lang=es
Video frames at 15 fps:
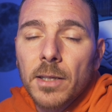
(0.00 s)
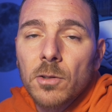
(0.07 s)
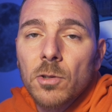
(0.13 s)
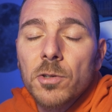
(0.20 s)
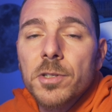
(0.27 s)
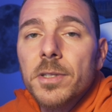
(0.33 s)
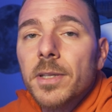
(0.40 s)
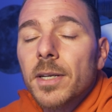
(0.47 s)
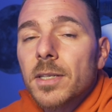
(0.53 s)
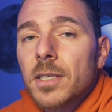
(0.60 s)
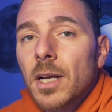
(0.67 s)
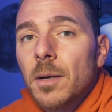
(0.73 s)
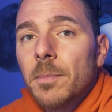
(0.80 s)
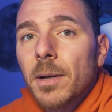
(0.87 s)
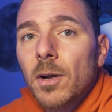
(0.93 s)
tanto nos
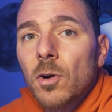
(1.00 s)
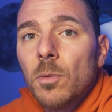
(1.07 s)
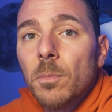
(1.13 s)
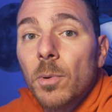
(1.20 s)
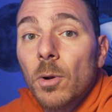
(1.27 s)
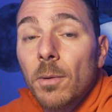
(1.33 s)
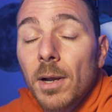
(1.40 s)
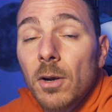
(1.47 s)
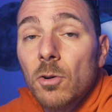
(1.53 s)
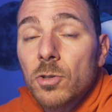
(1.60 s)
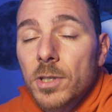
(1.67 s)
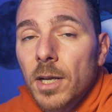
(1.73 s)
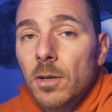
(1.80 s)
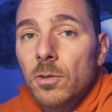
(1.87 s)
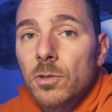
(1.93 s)
interesaba para comprobar
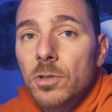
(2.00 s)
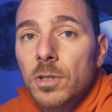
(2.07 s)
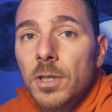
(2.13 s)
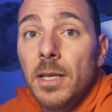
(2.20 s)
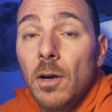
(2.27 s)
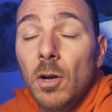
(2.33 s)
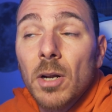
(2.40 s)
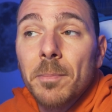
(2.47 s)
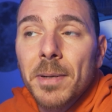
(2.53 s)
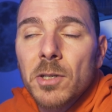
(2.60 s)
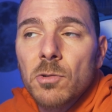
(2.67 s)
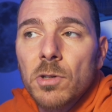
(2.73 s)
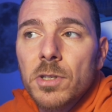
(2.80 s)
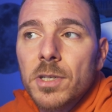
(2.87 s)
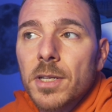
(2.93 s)
los halos. Y ahora
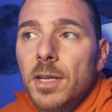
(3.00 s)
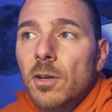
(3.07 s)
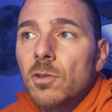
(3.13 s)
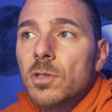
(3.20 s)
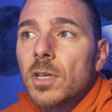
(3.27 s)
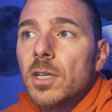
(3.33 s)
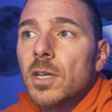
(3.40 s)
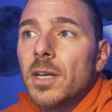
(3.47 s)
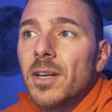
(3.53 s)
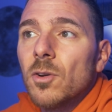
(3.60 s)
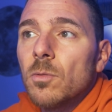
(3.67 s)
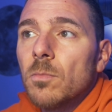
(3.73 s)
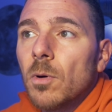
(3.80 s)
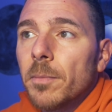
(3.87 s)
paso a enseñarosle en un